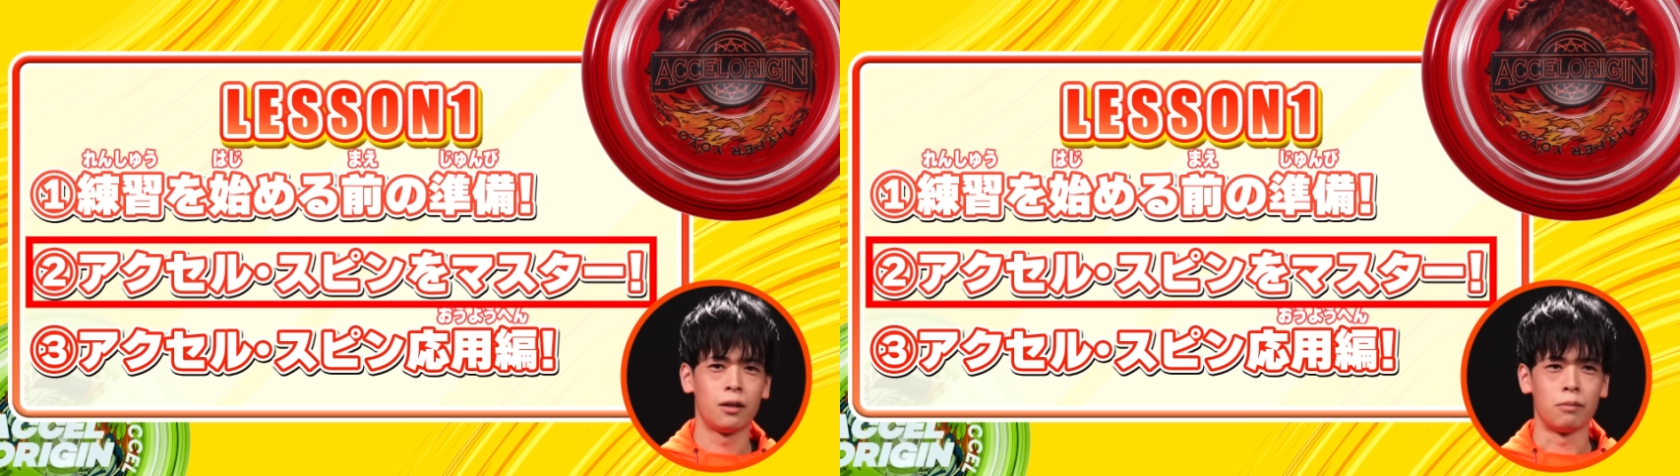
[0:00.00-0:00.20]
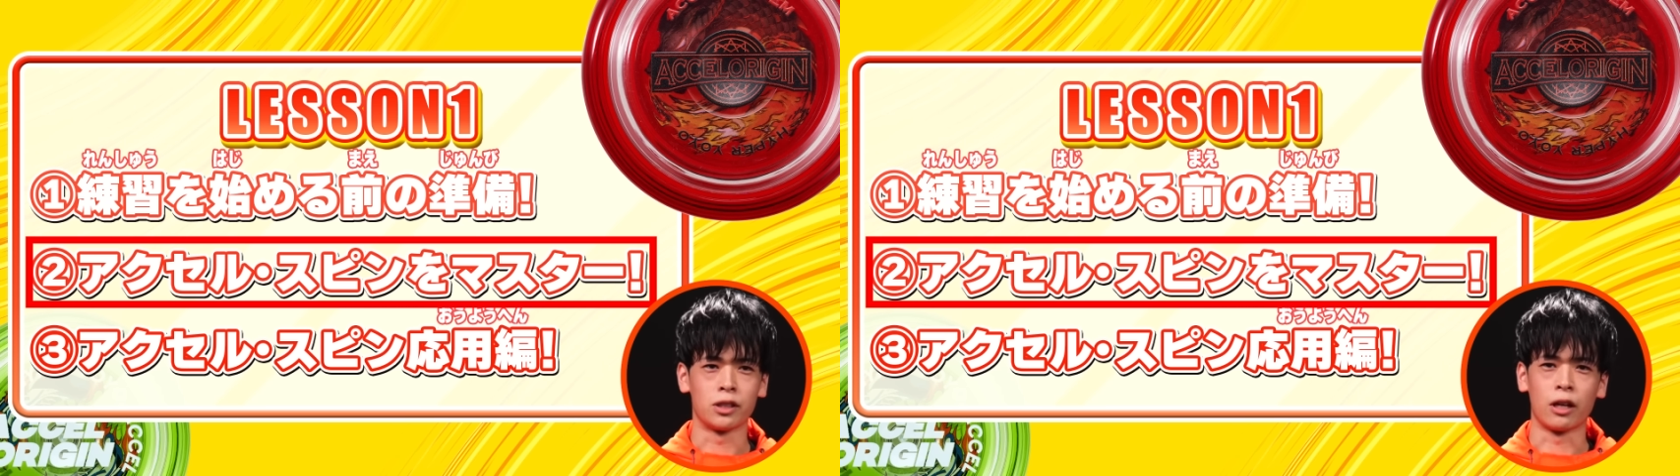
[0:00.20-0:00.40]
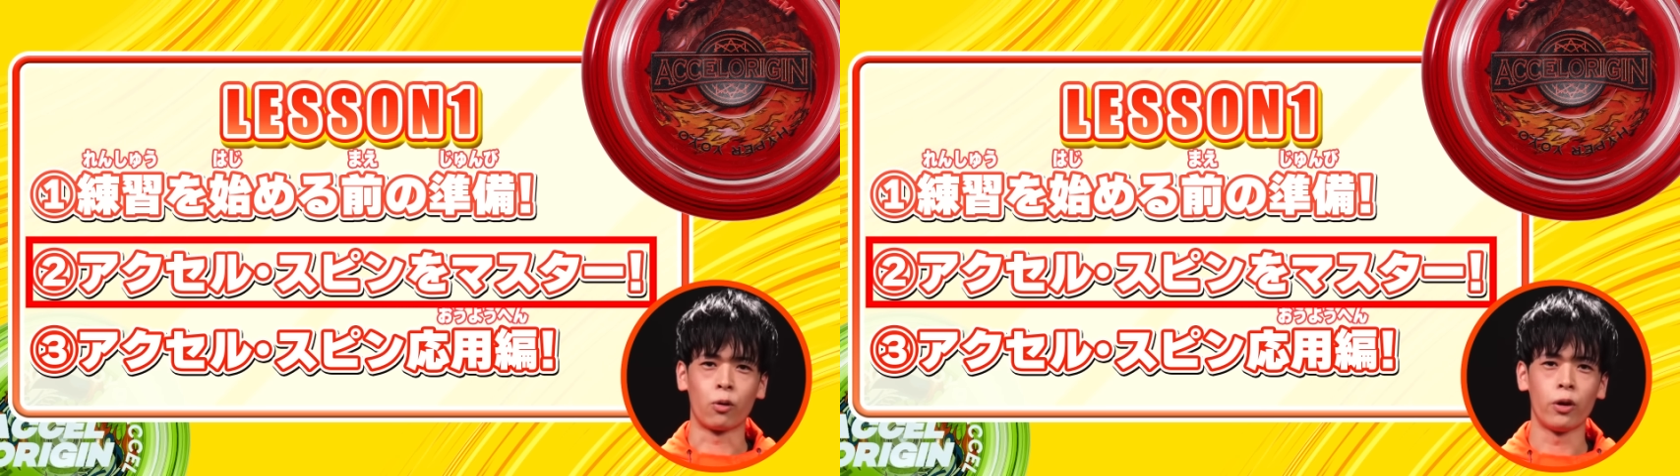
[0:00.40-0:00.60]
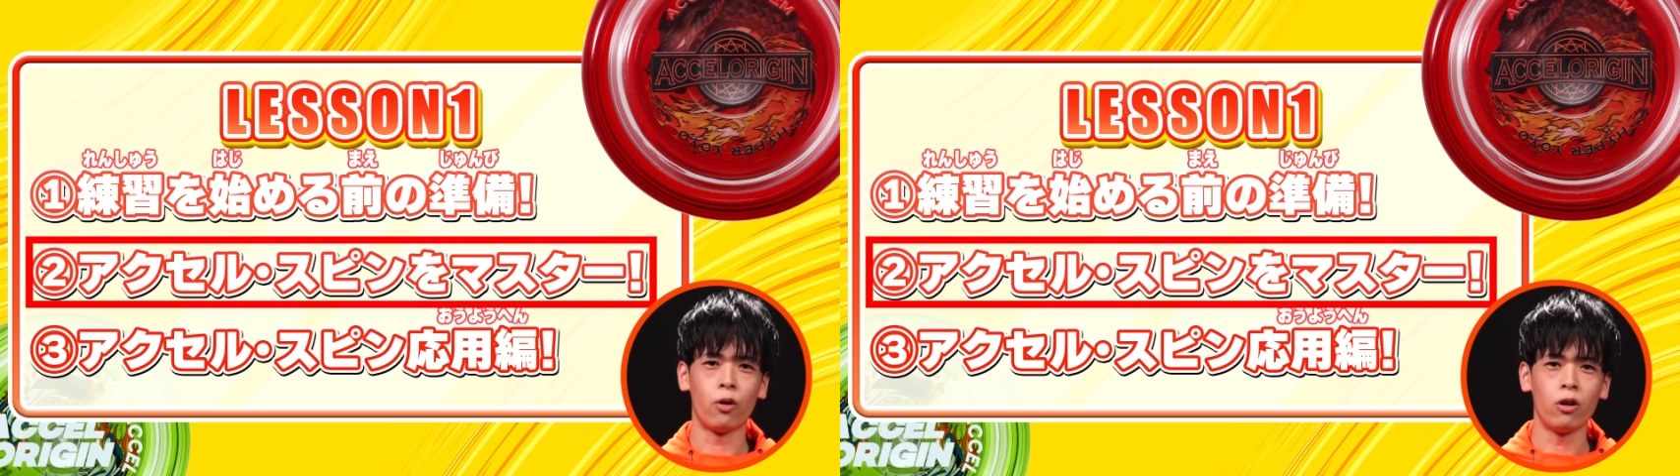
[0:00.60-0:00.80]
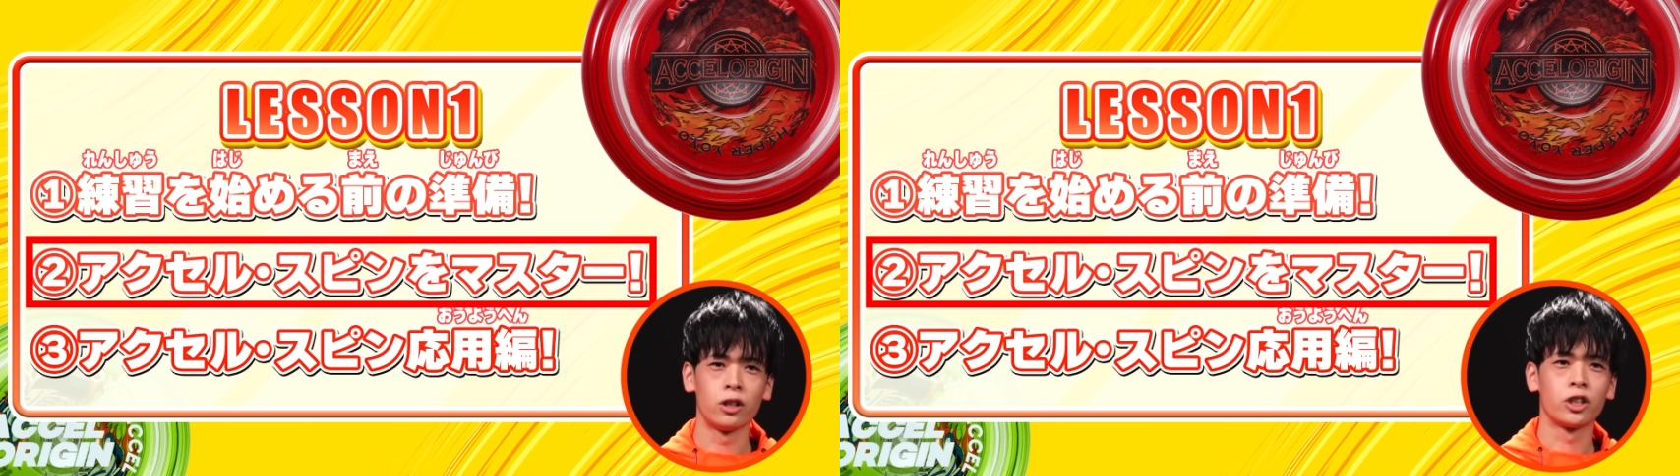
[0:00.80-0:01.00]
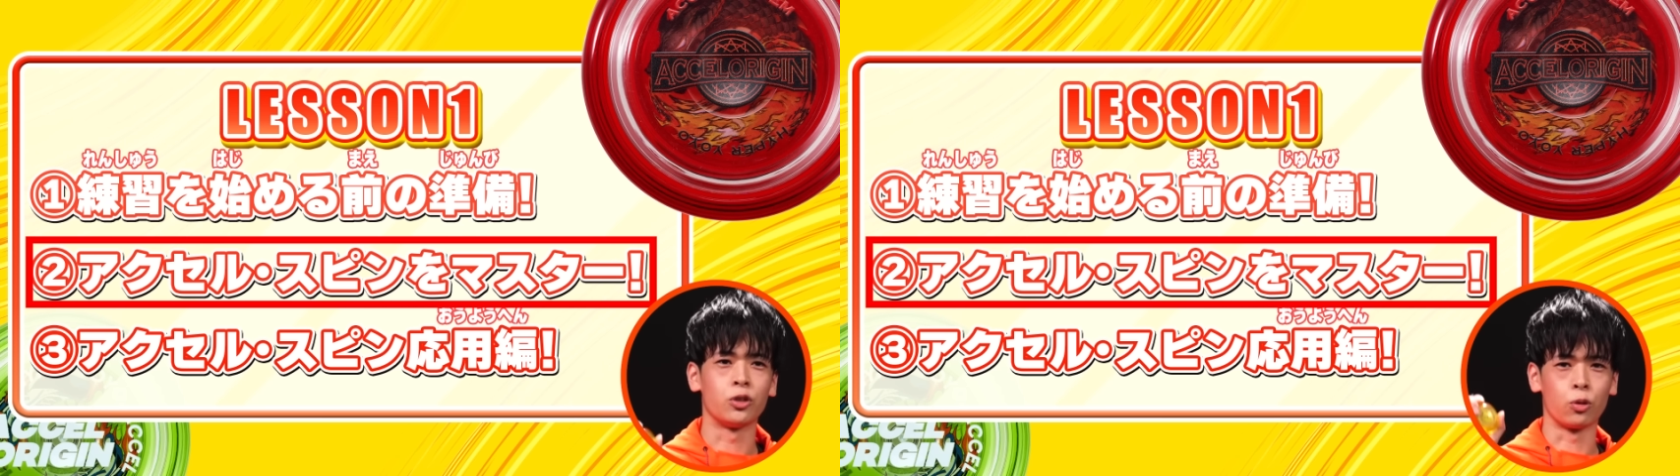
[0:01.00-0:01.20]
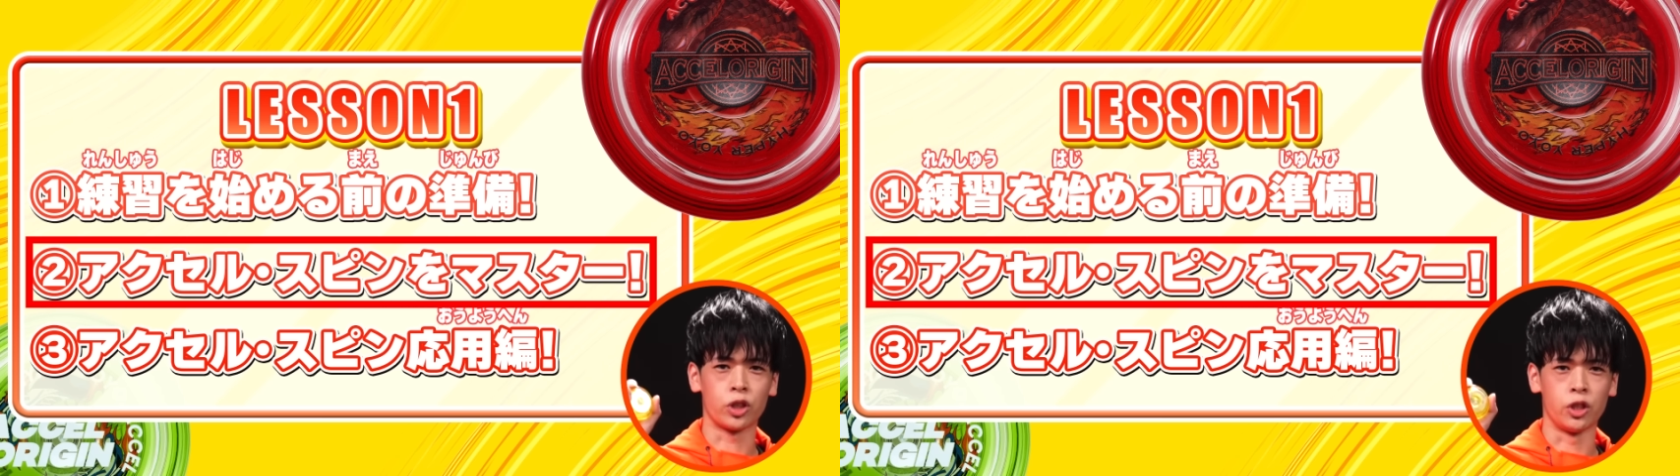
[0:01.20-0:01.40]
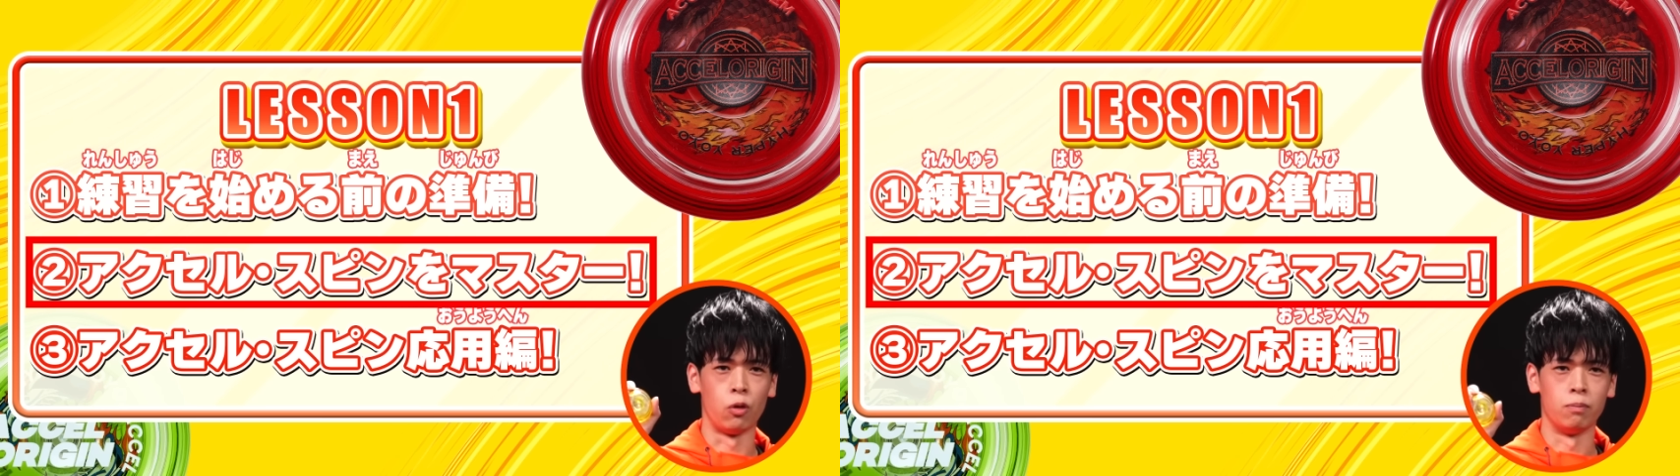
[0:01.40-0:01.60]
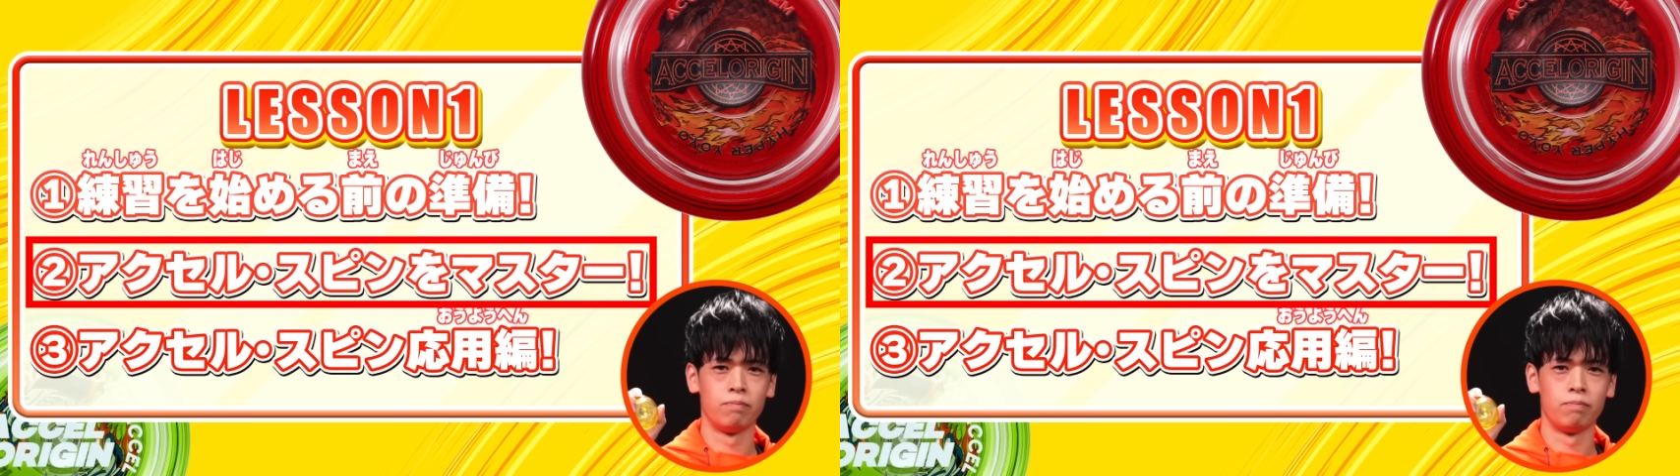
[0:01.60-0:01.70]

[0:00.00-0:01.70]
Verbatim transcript: まずはこれを習得しよう